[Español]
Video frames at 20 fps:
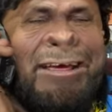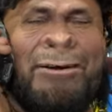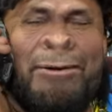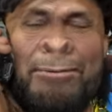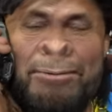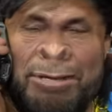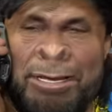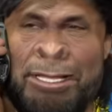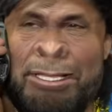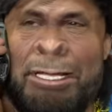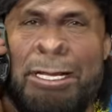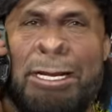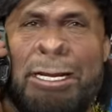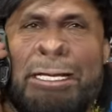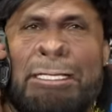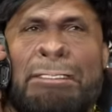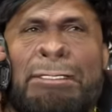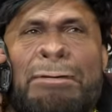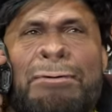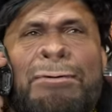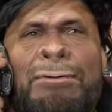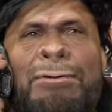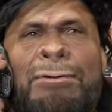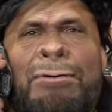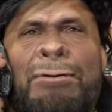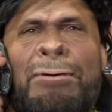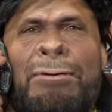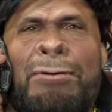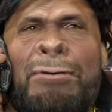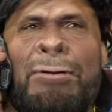Oye, anda
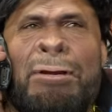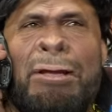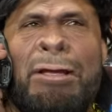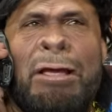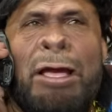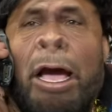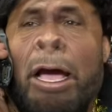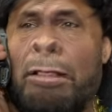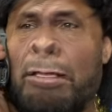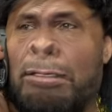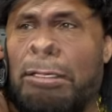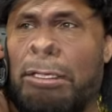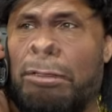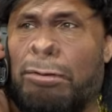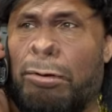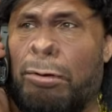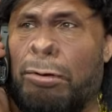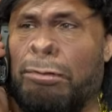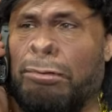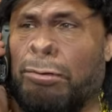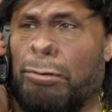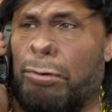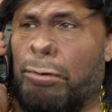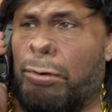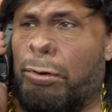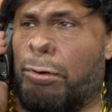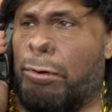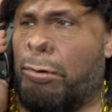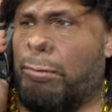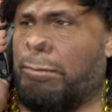recio. Andas en todos los
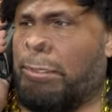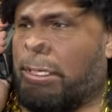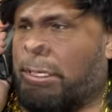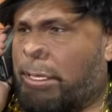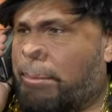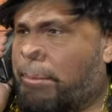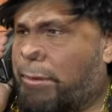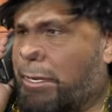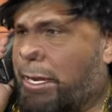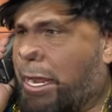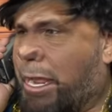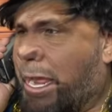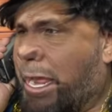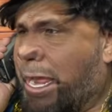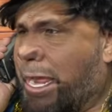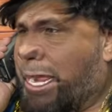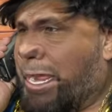clubs, ya te miré.